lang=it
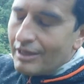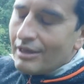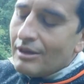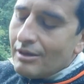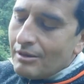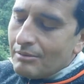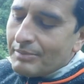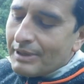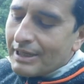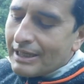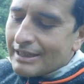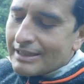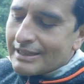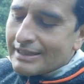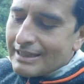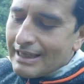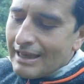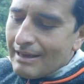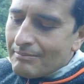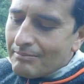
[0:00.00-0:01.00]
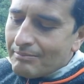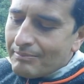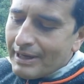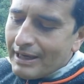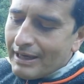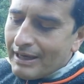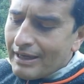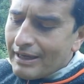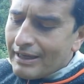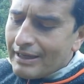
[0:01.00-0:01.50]
perché sempre
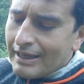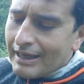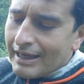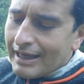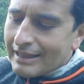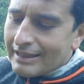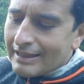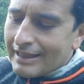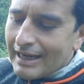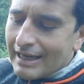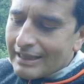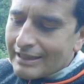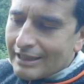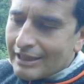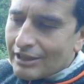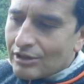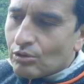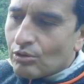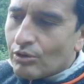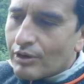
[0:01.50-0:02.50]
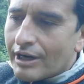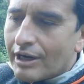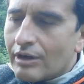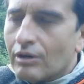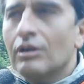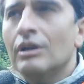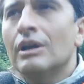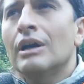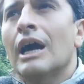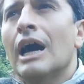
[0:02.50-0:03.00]
incatenate ritornano.
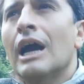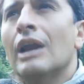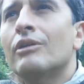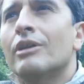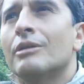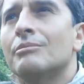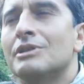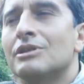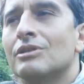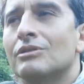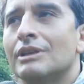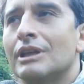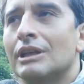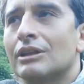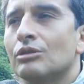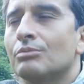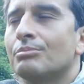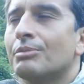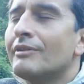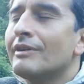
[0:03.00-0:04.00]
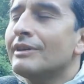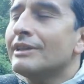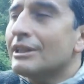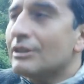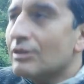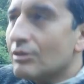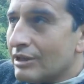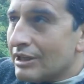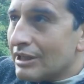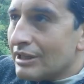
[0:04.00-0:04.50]
Allora mi sono detto prova dietro
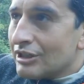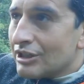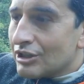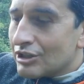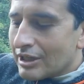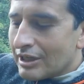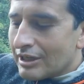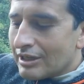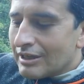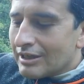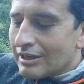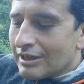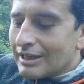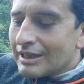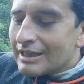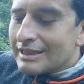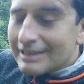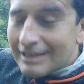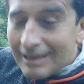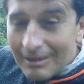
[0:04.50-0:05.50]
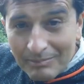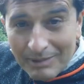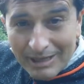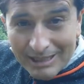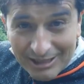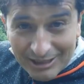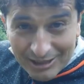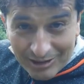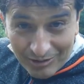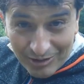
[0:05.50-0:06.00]
l'indice e sembra si
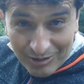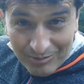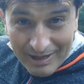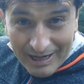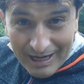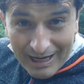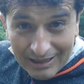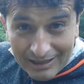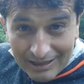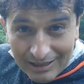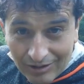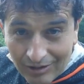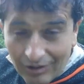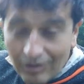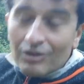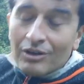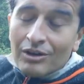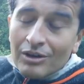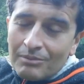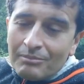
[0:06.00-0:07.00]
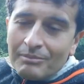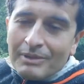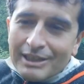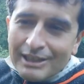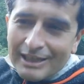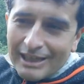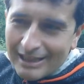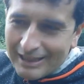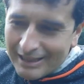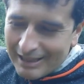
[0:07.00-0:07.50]
siano liberati, no? Ma
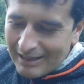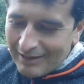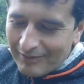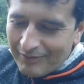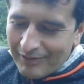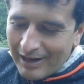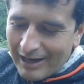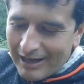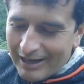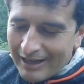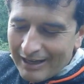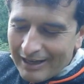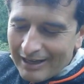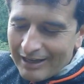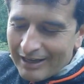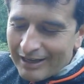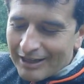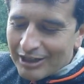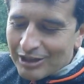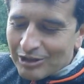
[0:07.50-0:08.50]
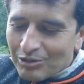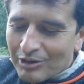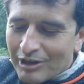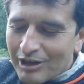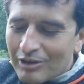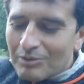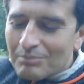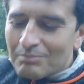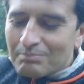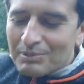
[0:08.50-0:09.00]
niente da fare, ritornano
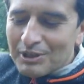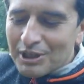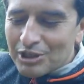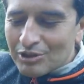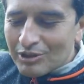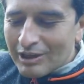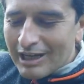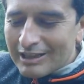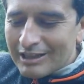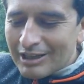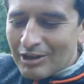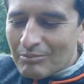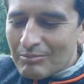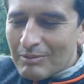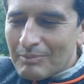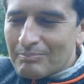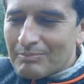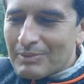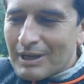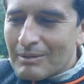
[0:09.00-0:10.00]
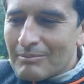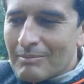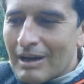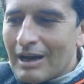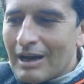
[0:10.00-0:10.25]
imprigionati come prima.